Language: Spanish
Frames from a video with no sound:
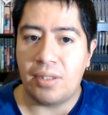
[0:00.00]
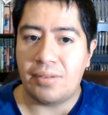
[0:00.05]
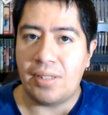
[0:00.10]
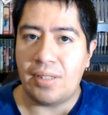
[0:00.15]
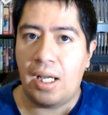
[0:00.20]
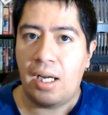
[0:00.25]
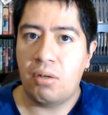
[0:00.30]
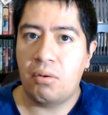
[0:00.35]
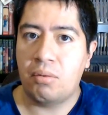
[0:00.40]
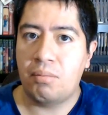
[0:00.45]

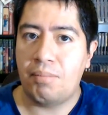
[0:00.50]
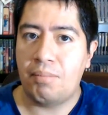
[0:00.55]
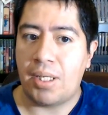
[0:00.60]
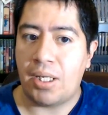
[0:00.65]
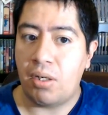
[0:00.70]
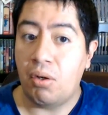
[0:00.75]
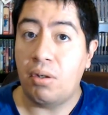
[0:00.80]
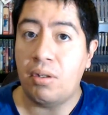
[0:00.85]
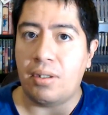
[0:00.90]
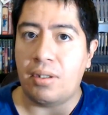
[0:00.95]
algo
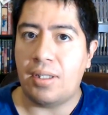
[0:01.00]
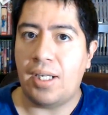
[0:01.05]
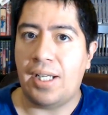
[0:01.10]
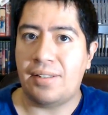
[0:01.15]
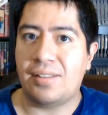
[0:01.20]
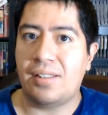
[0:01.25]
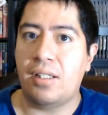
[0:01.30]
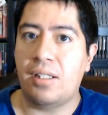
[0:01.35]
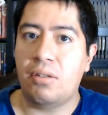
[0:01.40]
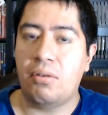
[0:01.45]
menor a
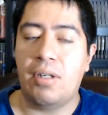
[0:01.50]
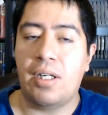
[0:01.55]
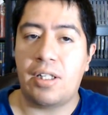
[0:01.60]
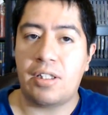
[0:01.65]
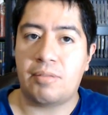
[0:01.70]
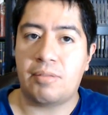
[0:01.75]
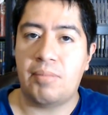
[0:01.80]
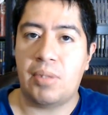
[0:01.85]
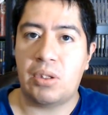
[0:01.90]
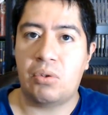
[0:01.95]
100
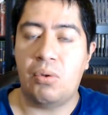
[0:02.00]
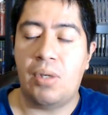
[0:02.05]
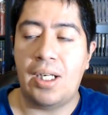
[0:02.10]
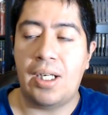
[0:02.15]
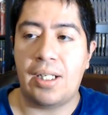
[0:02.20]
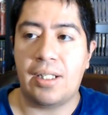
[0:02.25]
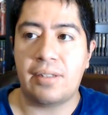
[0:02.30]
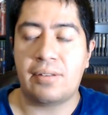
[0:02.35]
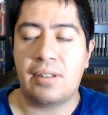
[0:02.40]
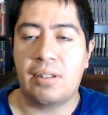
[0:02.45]
dólares
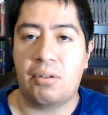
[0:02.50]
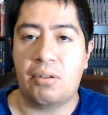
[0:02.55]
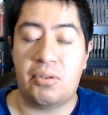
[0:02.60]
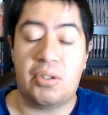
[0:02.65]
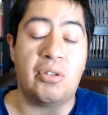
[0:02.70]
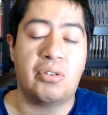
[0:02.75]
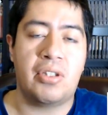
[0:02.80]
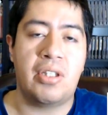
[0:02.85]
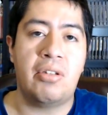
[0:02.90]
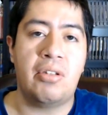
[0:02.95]
mensuales, o
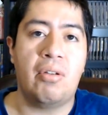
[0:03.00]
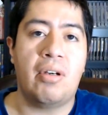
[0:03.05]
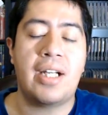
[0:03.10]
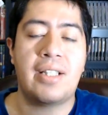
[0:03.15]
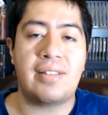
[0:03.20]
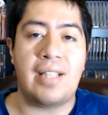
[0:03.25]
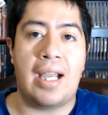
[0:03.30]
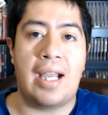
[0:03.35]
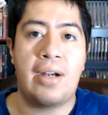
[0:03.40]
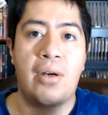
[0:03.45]
digo 100
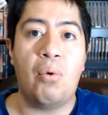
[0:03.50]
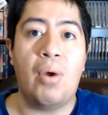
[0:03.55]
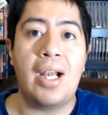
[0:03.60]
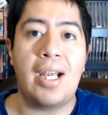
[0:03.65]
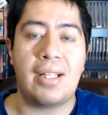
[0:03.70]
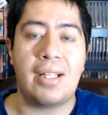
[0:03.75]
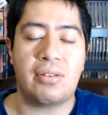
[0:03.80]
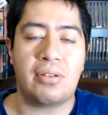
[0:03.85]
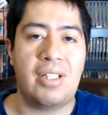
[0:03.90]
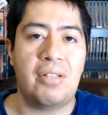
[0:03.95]
dólares
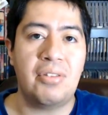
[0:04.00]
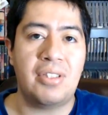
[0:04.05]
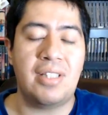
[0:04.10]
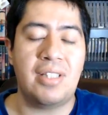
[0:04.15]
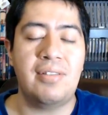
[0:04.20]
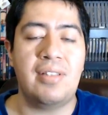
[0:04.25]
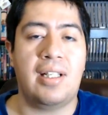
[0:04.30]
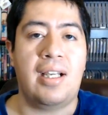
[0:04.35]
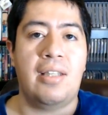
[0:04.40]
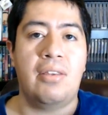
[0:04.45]
anuales, o sea, no están
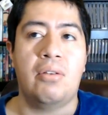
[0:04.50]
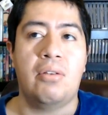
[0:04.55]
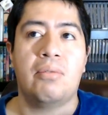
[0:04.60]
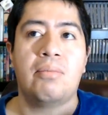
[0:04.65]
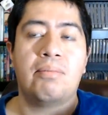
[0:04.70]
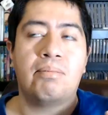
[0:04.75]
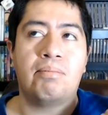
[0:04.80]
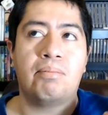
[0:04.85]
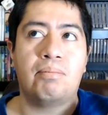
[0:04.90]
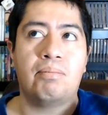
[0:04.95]
sacando
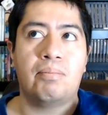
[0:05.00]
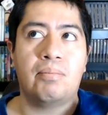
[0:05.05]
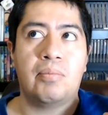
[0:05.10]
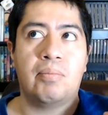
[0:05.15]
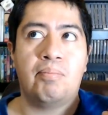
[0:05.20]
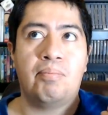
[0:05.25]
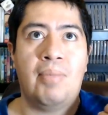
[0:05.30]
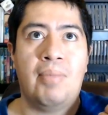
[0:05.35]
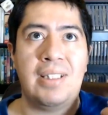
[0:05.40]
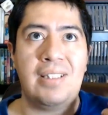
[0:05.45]

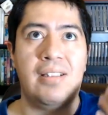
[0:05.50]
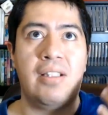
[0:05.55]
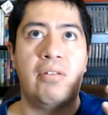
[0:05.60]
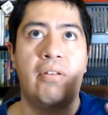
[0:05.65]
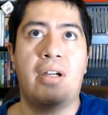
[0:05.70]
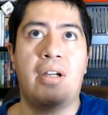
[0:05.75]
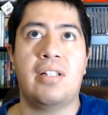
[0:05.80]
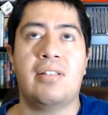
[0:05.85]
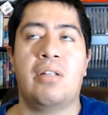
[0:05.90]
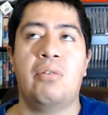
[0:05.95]
más de 100
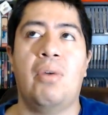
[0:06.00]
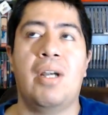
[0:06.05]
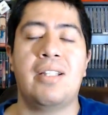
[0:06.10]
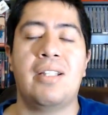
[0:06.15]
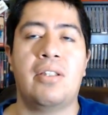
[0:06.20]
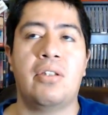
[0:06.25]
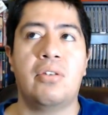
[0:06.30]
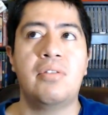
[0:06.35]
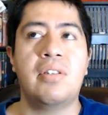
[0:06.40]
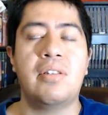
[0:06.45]
dólares anuales.
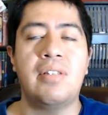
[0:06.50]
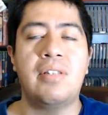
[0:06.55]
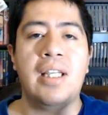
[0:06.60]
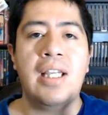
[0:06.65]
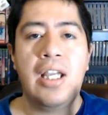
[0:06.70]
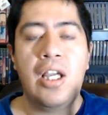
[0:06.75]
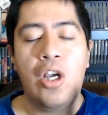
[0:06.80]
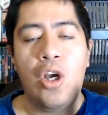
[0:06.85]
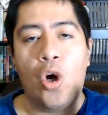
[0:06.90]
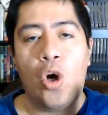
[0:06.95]
Entonces,
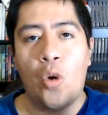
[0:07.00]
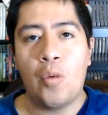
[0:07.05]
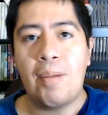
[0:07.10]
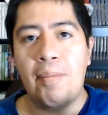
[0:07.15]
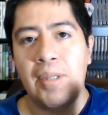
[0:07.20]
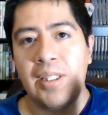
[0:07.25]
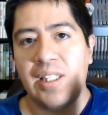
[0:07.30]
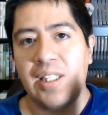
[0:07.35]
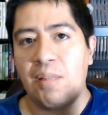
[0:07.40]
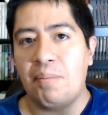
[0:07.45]

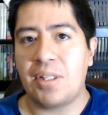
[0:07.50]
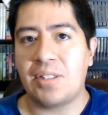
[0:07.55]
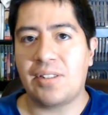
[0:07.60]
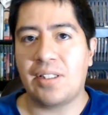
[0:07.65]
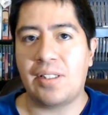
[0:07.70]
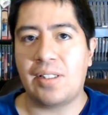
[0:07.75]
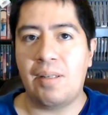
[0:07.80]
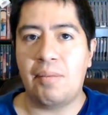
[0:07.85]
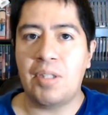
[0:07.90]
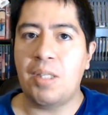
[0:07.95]
obviamente
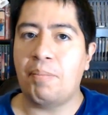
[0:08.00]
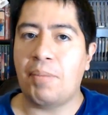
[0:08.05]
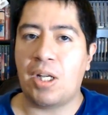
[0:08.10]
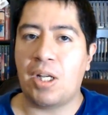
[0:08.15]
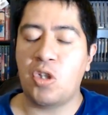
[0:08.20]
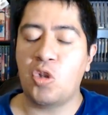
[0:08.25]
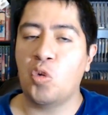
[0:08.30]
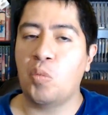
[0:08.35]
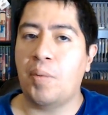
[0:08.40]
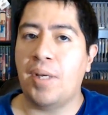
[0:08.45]
administrativamente para
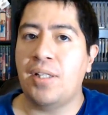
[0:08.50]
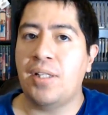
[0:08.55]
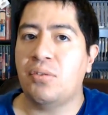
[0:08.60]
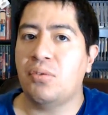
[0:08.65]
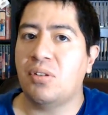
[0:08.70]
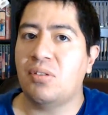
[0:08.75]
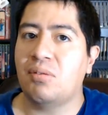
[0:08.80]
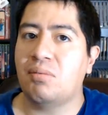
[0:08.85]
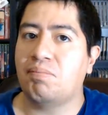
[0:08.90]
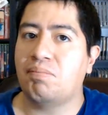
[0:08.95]
YouTube eso
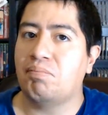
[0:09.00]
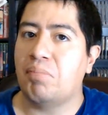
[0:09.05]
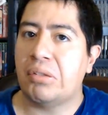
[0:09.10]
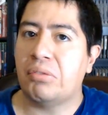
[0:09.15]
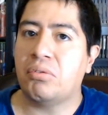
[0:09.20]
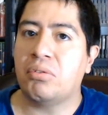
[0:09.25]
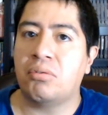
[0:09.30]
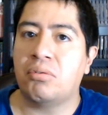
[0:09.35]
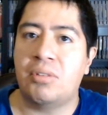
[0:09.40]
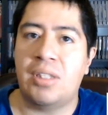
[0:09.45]
es
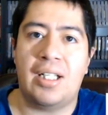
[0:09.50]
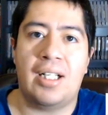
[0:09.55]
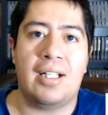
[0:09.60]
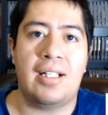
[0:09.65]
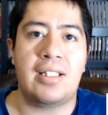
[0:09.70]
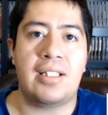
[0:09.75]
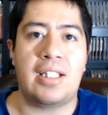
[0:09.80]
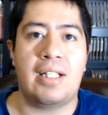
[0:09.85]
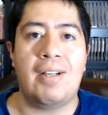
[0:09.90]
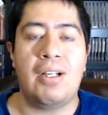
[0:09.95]
pues una carga
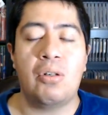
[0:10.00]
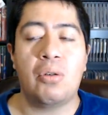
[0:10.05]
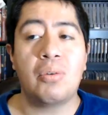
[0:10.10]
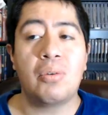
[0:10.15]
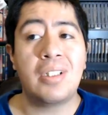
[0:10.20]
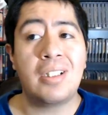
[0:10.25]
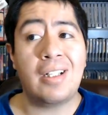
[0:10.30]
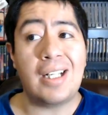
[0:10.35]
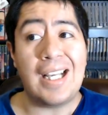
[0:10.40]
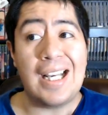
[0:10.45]
de trabajo
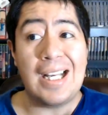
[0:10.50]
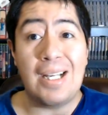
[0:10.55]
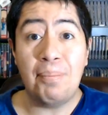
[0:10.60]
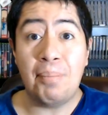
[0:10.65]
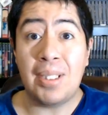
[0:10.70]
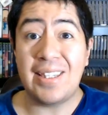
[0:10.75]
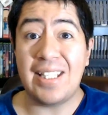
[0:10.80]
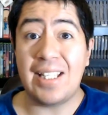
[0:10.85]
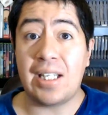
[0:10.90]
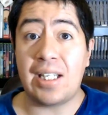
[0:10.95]
y
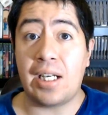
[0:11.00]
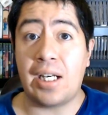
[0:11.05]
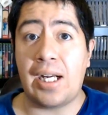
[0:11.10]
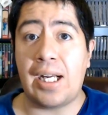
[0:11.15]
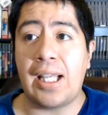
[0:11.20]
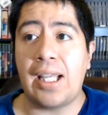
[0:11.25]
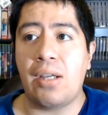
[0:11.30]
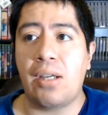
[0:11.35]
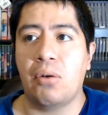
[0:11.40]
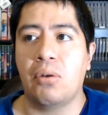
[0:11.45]
realmente
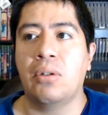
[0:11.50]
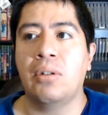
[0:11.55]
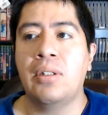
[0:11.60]
creo